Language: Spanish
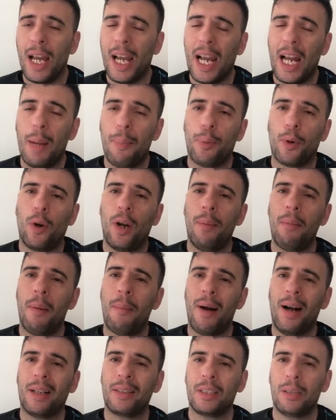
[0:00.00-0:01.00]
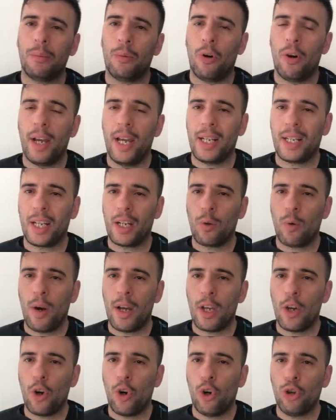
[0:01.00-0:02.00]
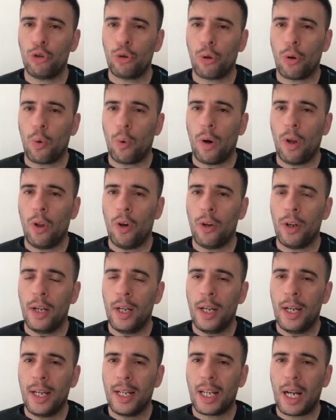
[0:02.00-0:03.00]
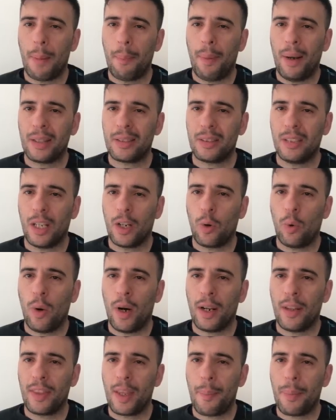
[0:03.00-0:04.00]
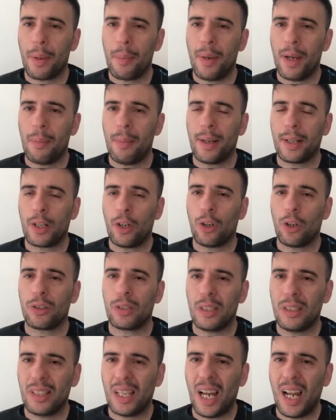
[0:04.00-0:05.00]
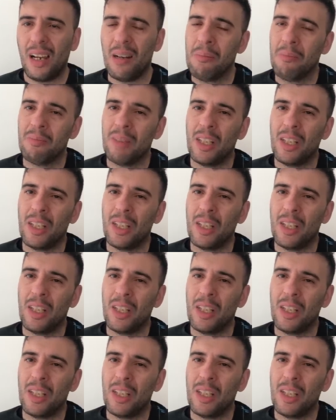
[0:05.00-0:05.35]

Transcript: El problema máximo es que no hay otro jugador capaz de jugar de primer marcador central.